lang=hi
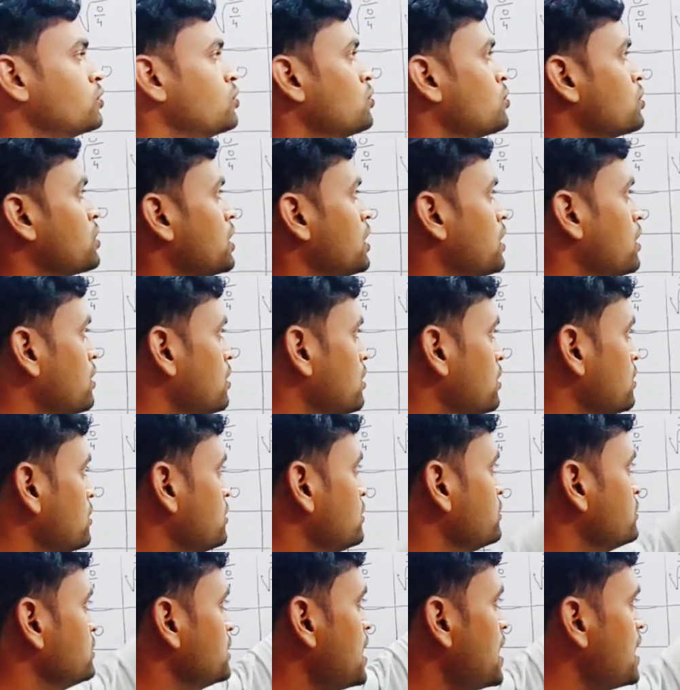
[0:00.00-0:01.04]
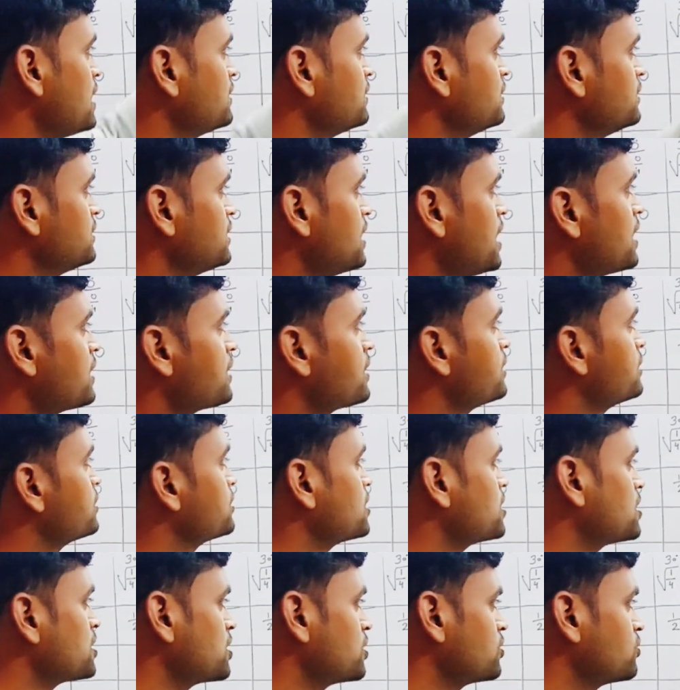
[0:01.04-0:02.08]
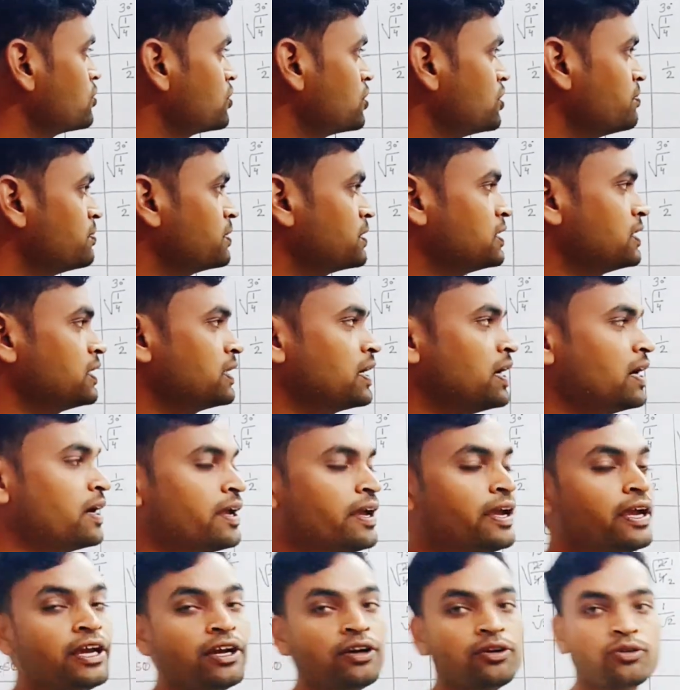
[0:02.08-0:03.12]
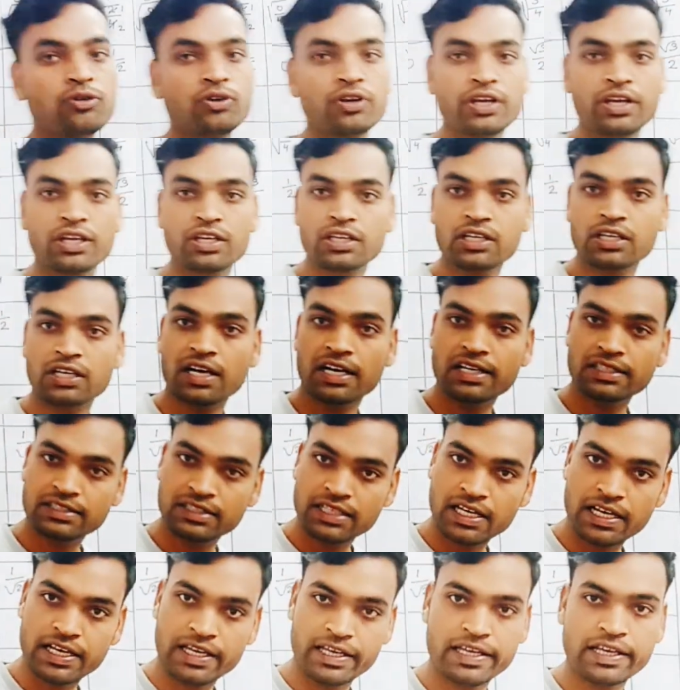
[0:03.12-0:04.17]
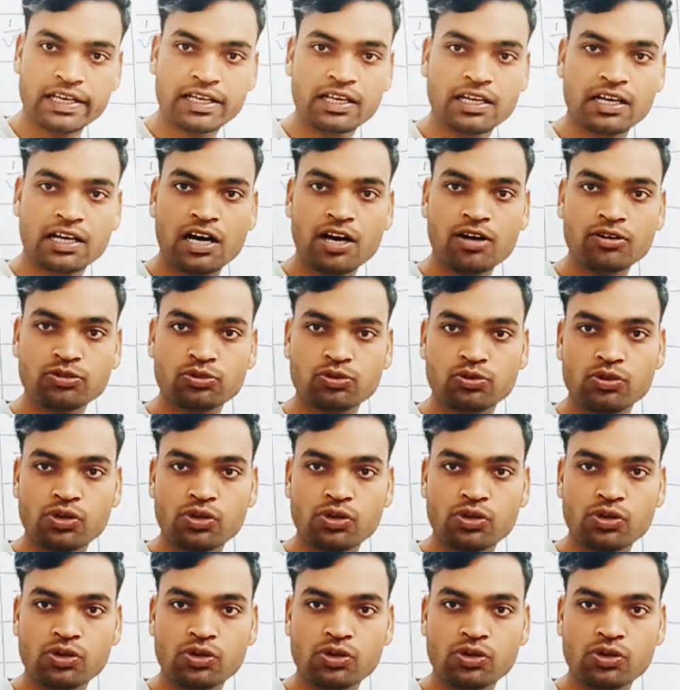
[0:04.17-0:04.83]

दो का चार से चार कैंसिल कर दोगे बचेगा एक और एक की घात चाहे एक लगाओ